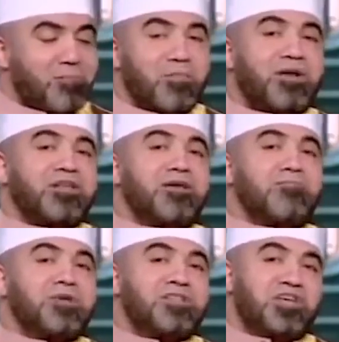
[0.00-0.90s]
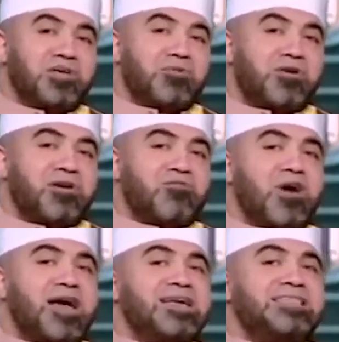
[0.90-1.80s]
مريم بنت عمران
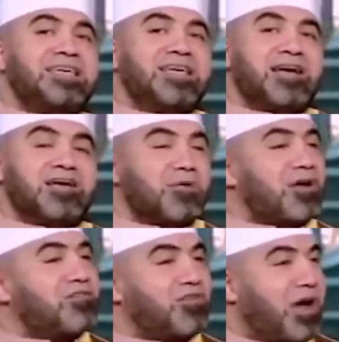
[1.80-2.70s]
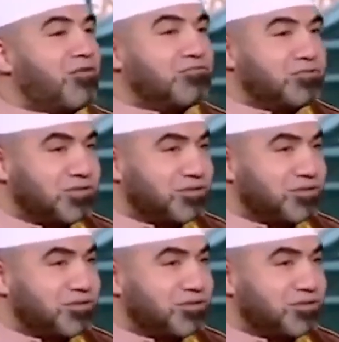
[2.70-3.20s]
وآسية امرأة فرعون